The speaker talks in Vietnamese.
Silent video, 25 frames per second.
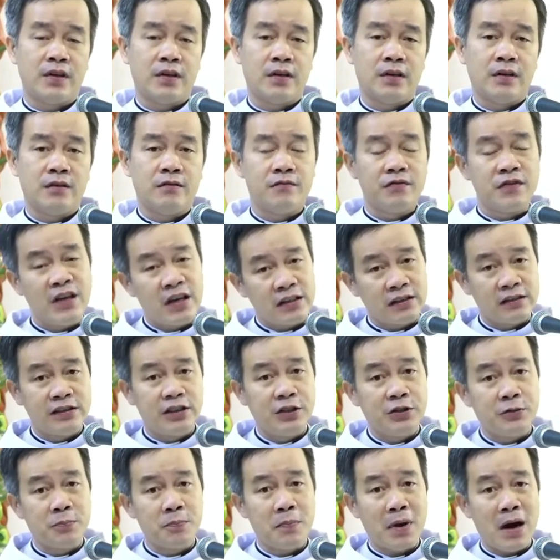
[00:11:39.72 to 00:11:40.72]
dân
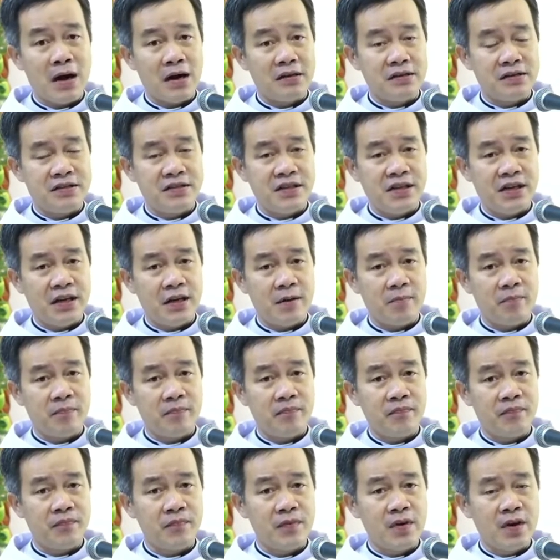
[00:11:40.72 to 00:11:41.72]
thương bạn chị em
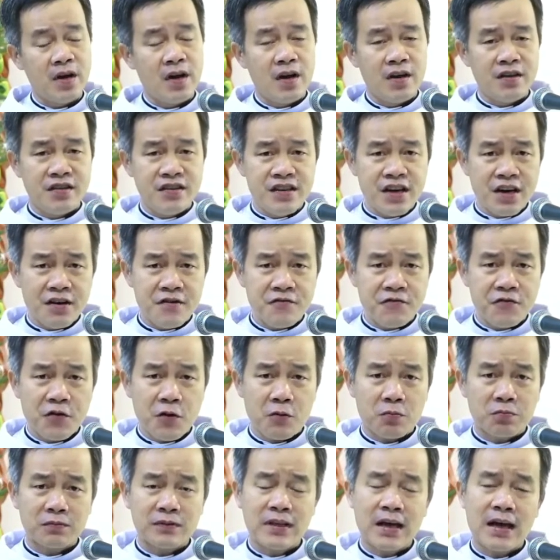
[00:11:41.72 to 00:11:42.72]
dân
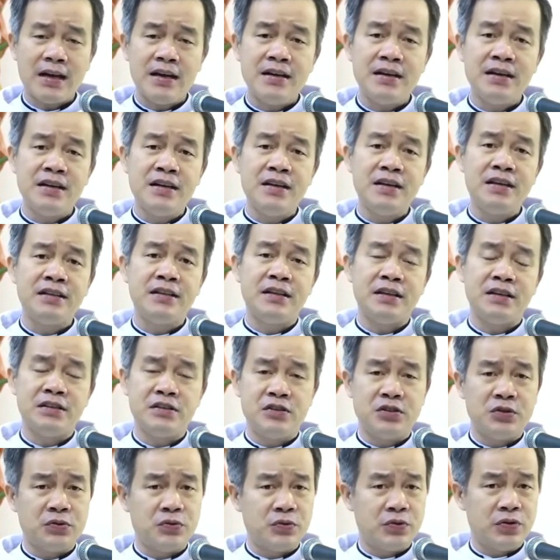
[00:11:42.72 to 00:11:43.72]
phục thánh ý thiên
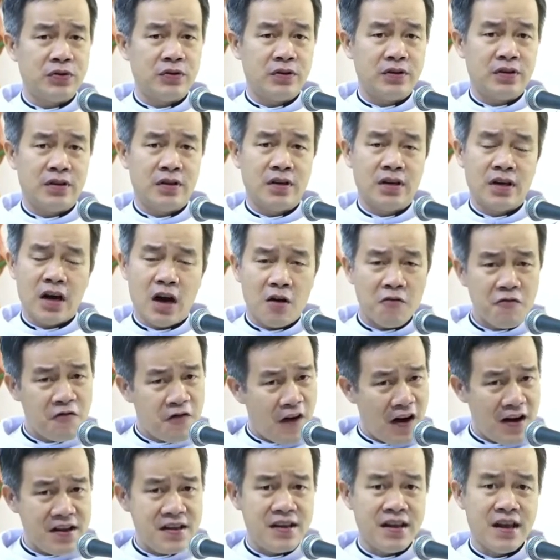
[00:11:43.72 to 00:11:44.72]
chúa không
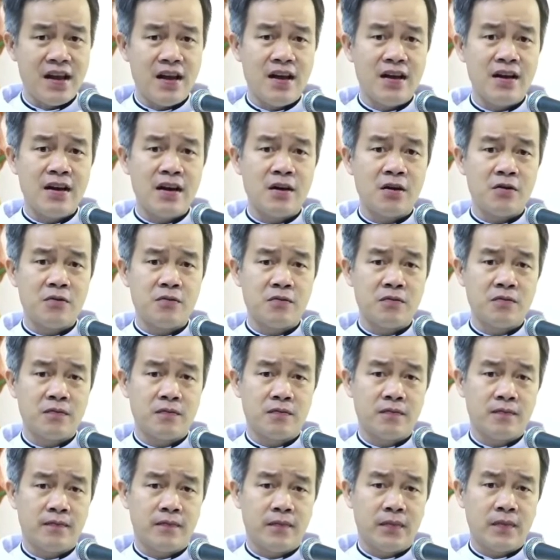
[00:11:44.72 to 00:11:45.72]
phải dễ đâu
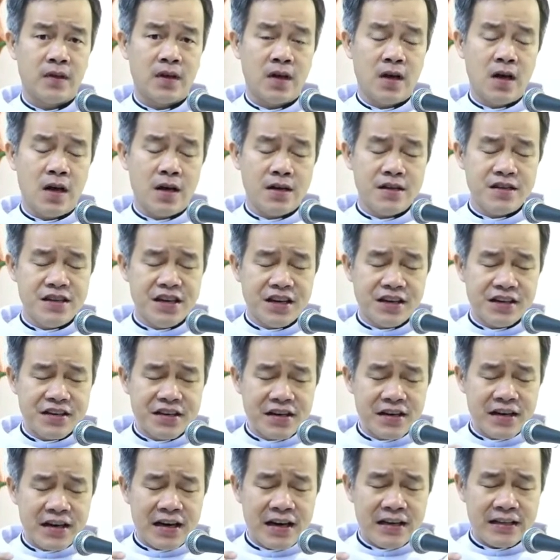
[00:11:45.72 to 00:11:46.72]

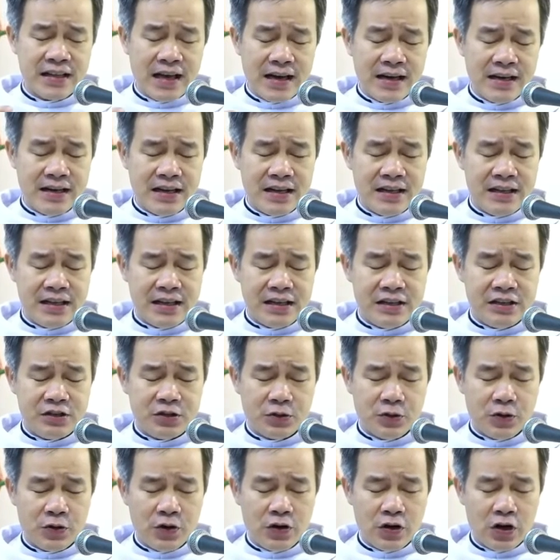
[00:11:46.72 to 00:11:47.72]
những khi thánh ý thiên
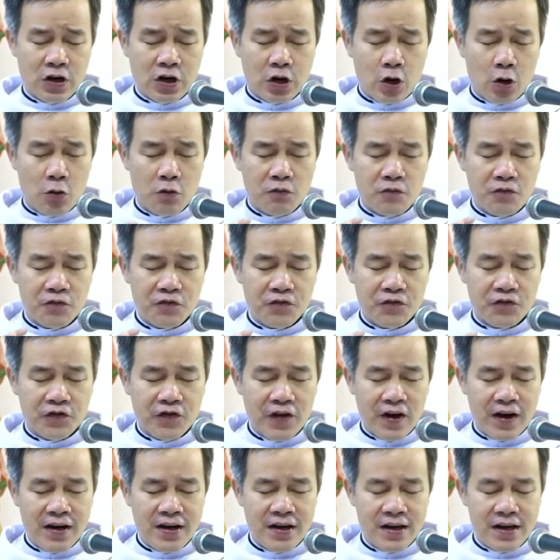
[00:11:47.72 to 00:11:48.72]
chúa cùng
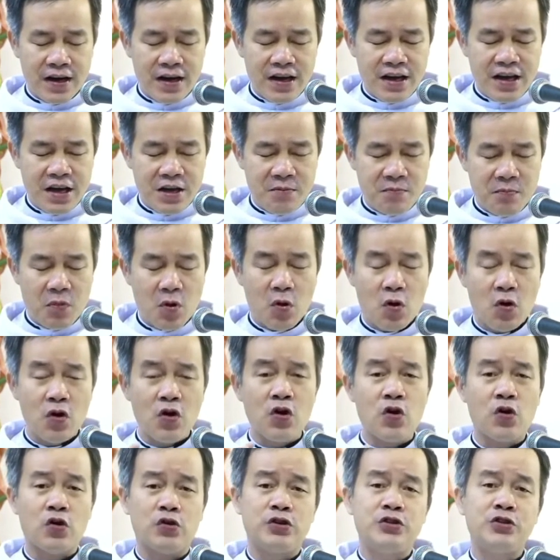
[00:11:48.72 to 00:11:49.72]
với ý
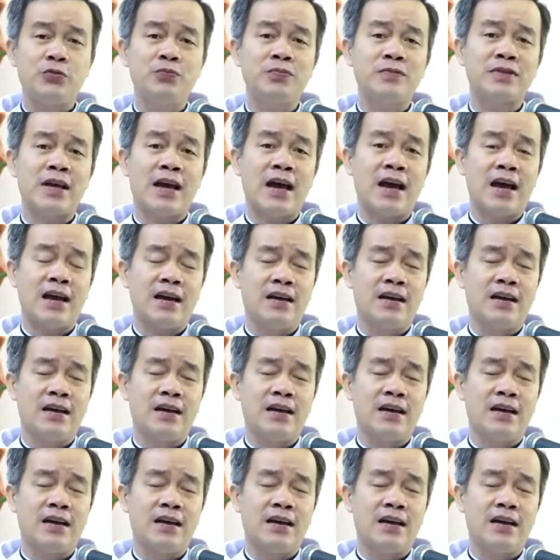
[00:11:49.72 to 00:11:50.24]
muốn của chúng ta